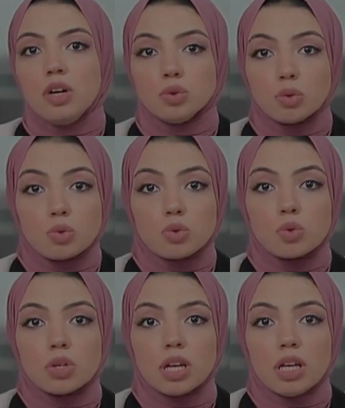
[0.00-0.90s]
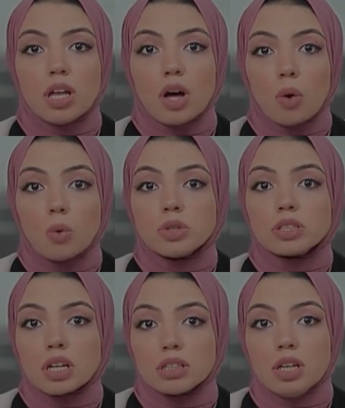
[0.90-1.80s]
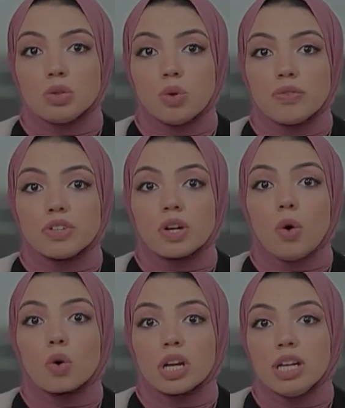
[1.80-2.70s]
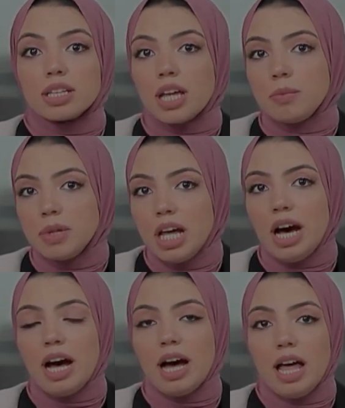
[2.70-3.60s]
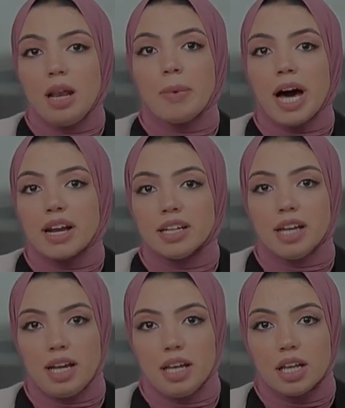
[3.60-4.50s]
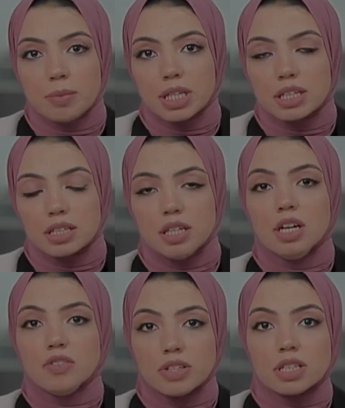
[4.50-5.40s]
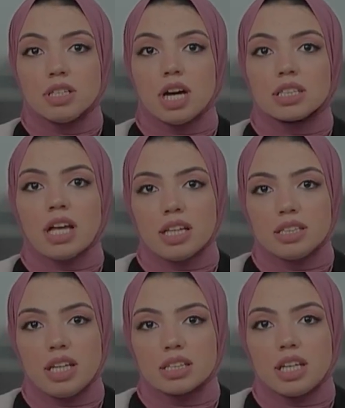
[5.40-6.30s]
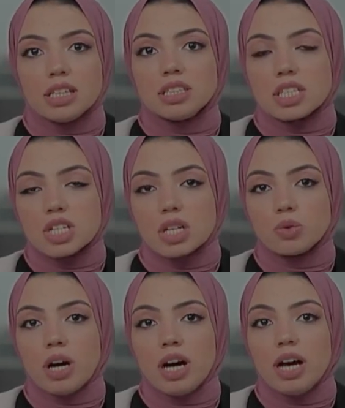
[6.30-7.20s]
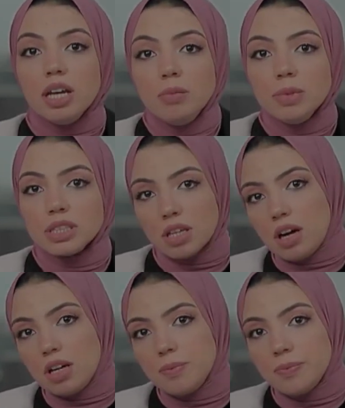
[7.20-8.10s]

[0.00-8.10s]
للوصول إلى قوة ردع توفر حرية الملاحة البحرية الآمنة في ظل التحديات التي تشهدها المنطقة